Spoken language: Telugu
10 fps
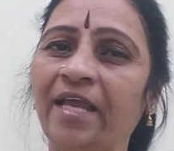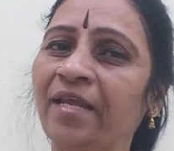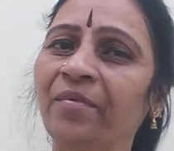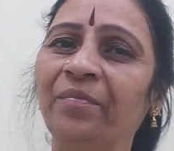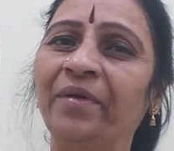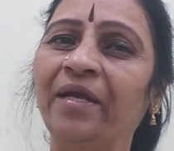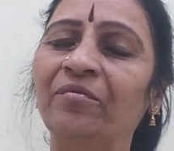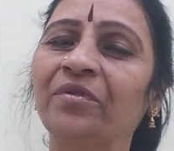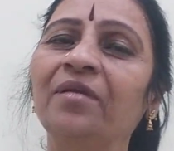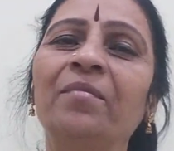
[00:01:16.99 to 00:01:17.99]
అనే
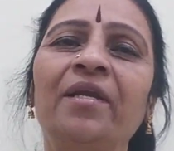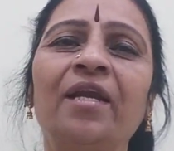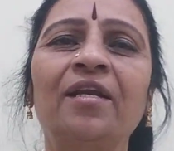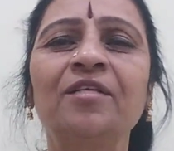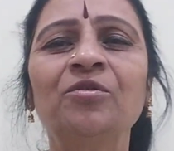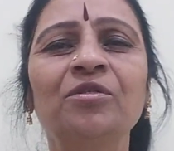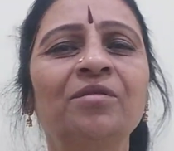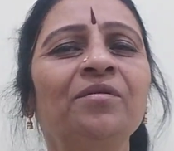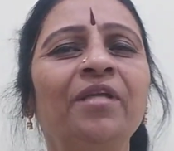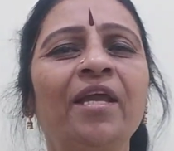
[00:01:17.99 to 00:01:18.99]
అభిప్రాయం ఉంది మరి అట్లా
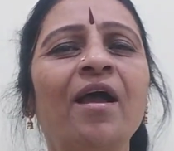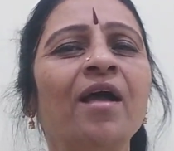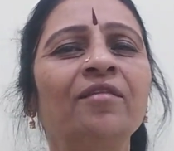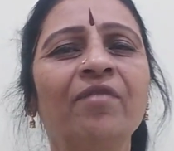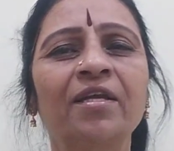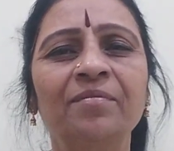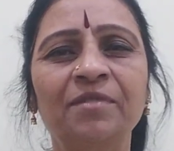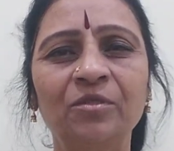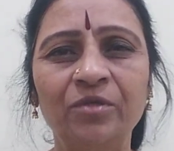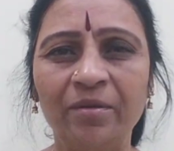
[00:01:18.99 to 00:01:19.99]
చూసుకుంటే ఆదివారం
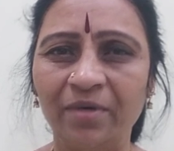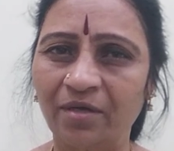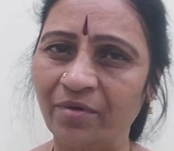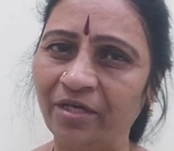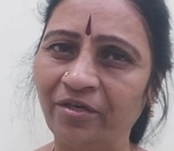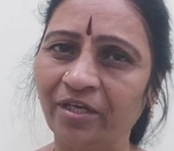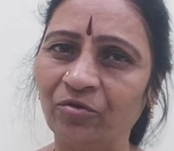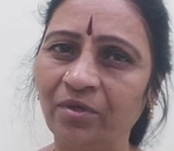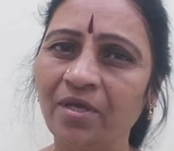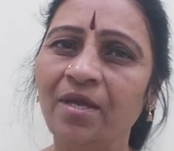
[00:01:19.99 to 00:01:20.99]
సూర్య భగవానుడికి